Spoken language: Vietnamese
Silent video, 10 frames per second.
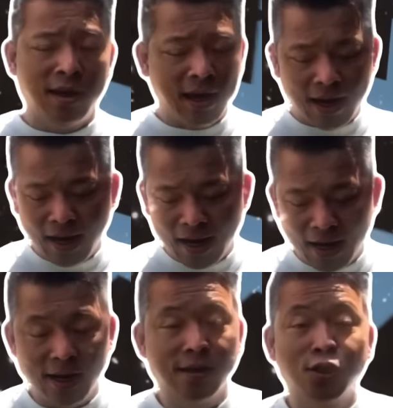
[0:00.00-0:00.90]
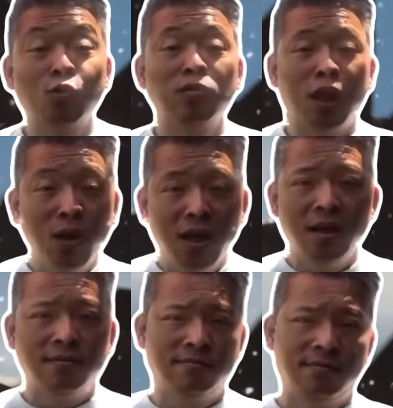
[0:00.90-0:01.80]
à súng tiểu
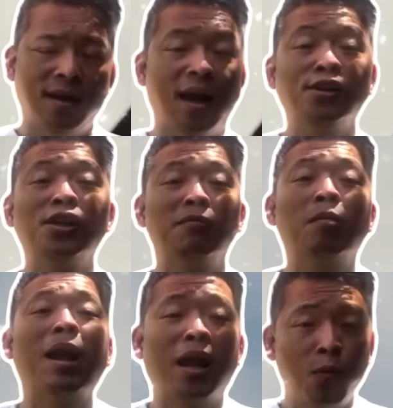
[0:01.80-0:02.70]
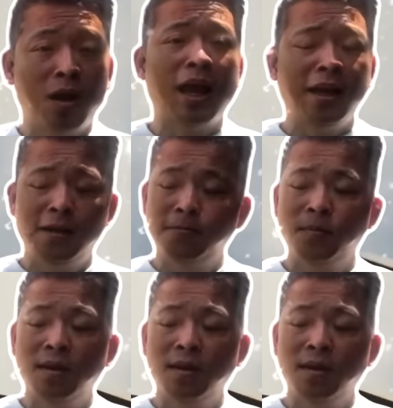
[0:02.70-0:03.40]
liên ở trên máy bay không người lái nữa